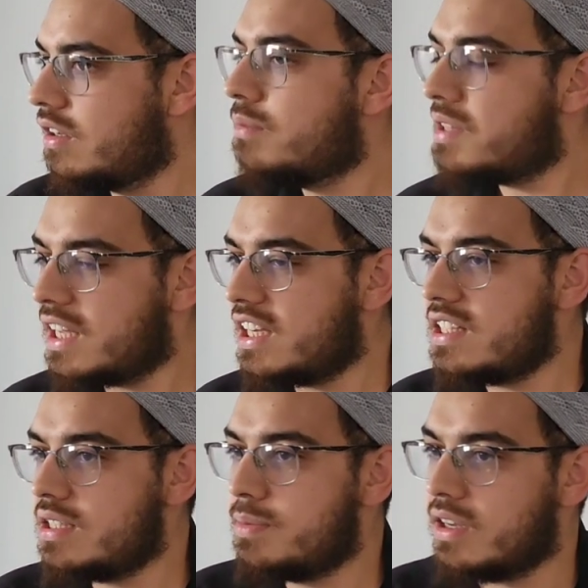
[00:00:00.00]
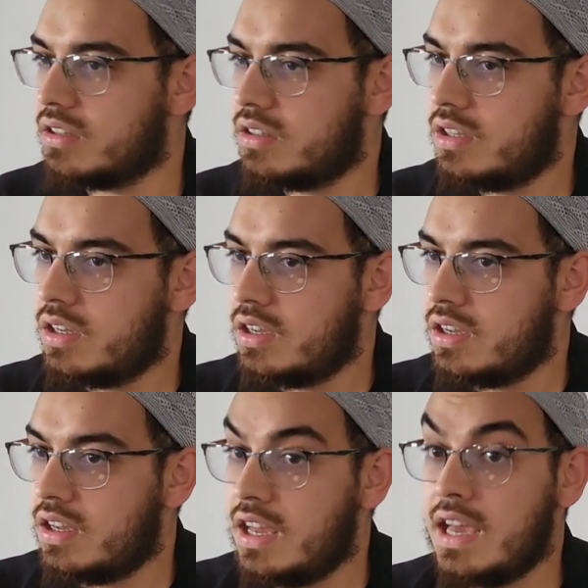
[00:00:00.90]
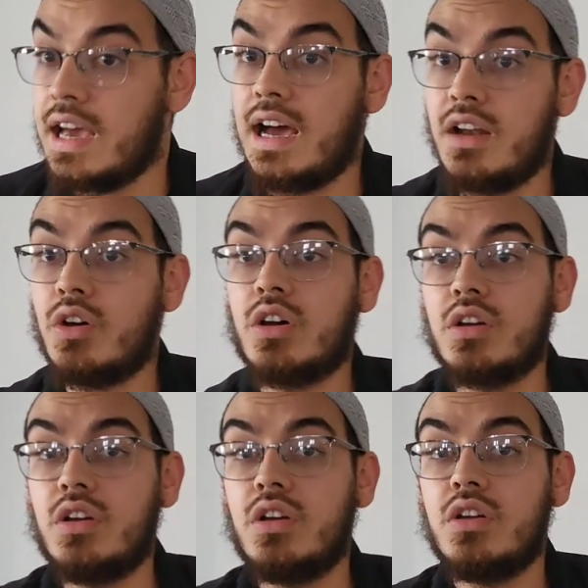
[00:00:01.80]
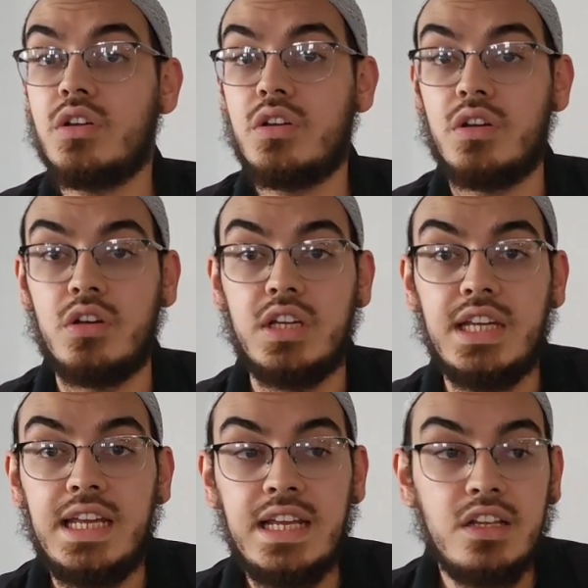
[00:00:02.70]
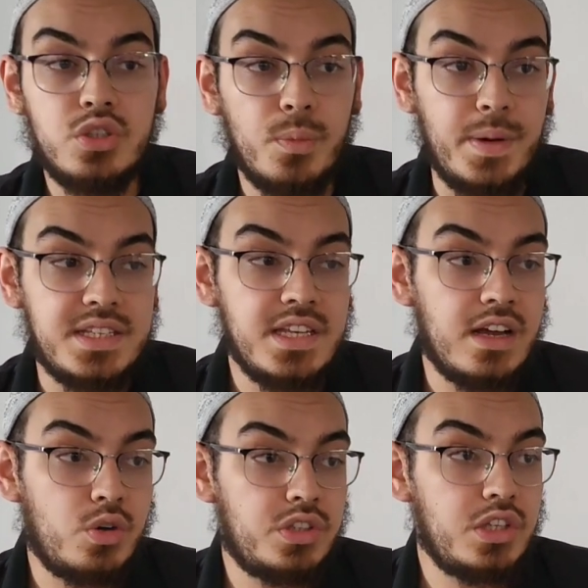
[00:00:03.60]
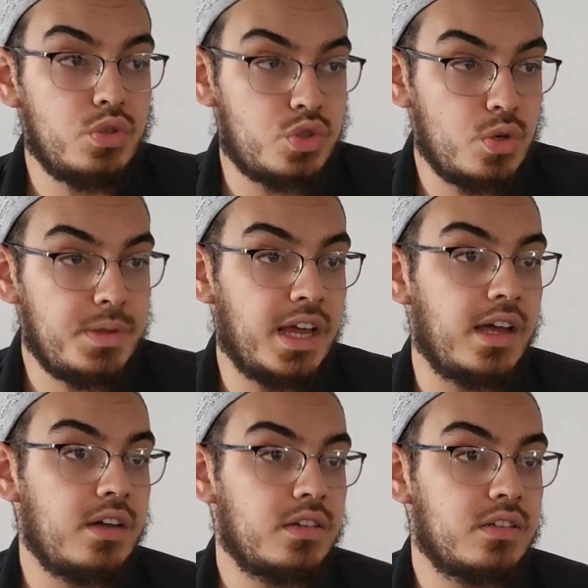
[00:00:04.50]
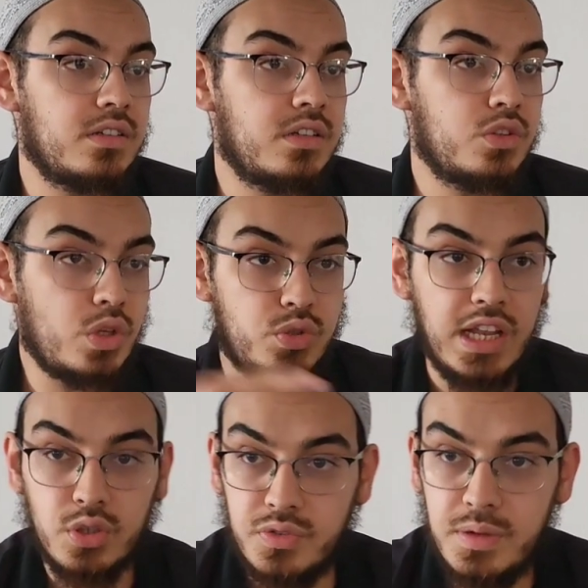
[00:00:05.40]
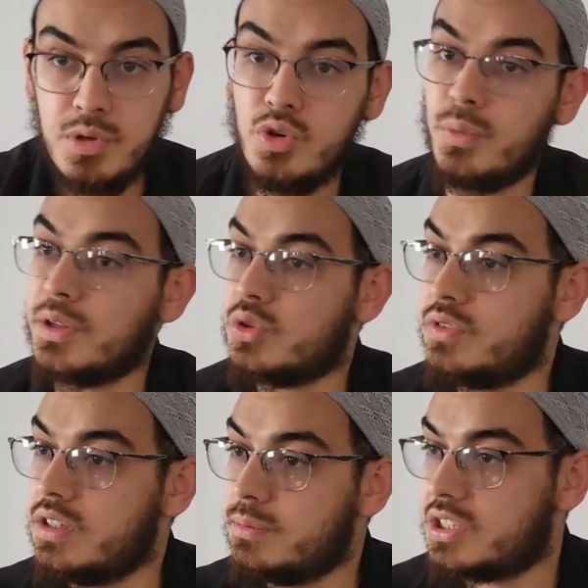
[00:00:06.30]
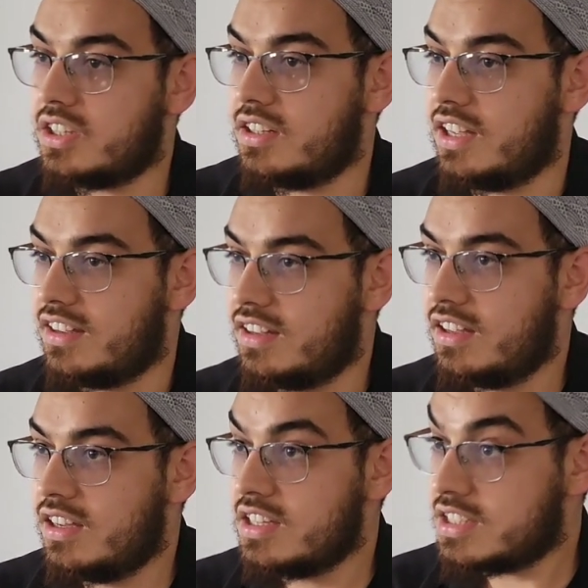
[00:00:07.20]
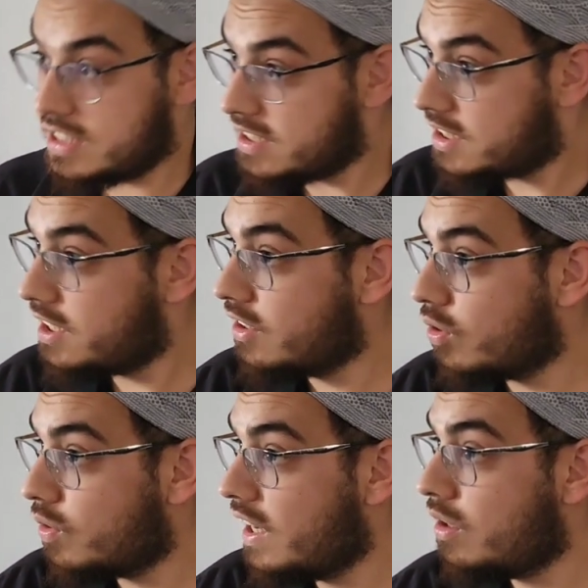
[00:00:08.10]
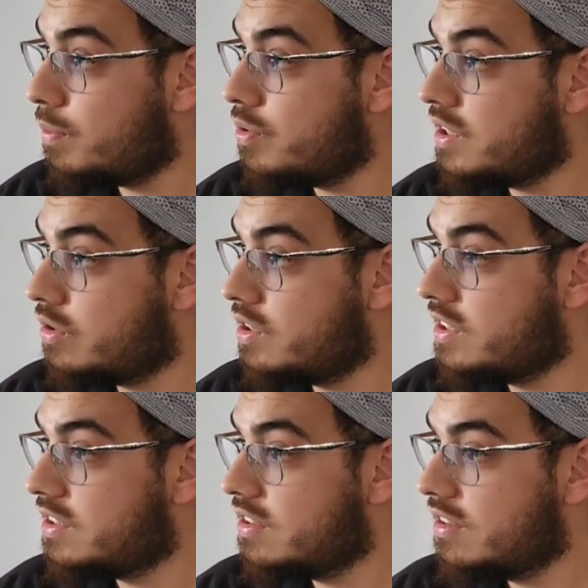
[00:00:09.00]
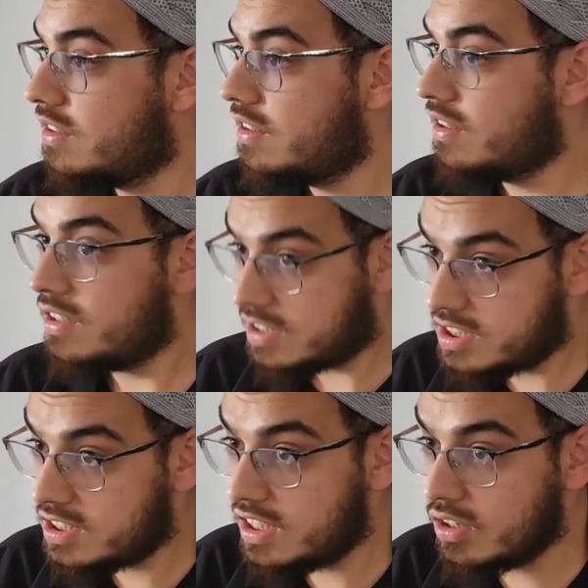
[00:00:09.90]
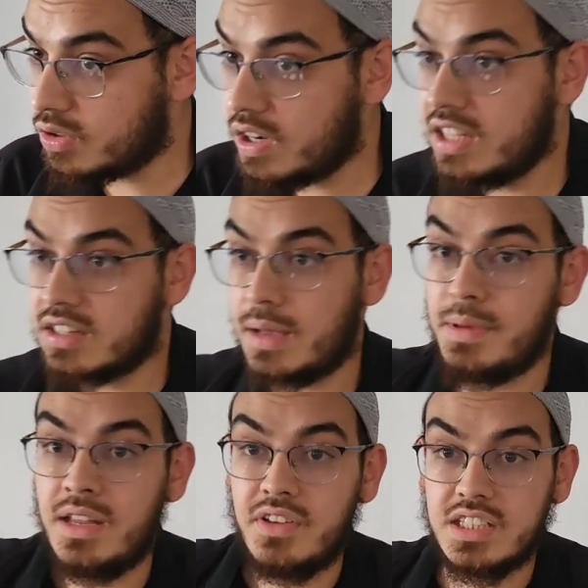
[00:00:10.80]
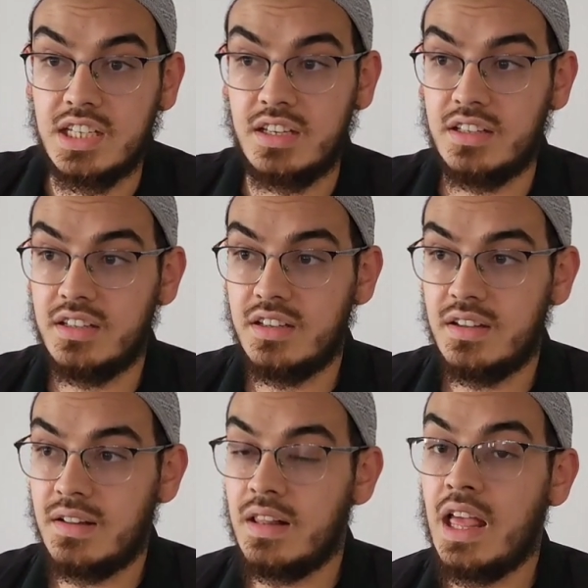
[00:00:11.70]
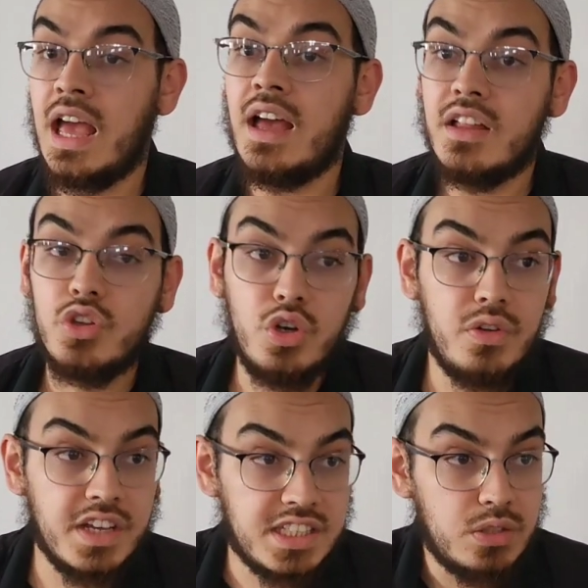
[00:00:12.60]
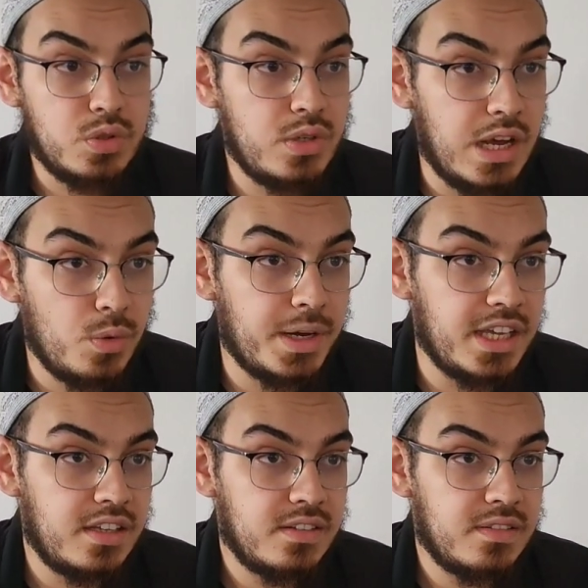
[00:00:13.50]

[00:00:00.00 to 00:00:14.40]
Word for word: Mais t'inquiète, c'est bien. Alors, ils sont passés à côté de ce bien-là. Toi, tu l'as trouvé, mais eux, ils ne l'ont pas trouvé. Masha'Allah. C'est cité dans le Coran, en plus, ils te disent. C'est cité dans le Coran, ils te ramènent un verset. Donc, le verset, toi, tu l'as compris.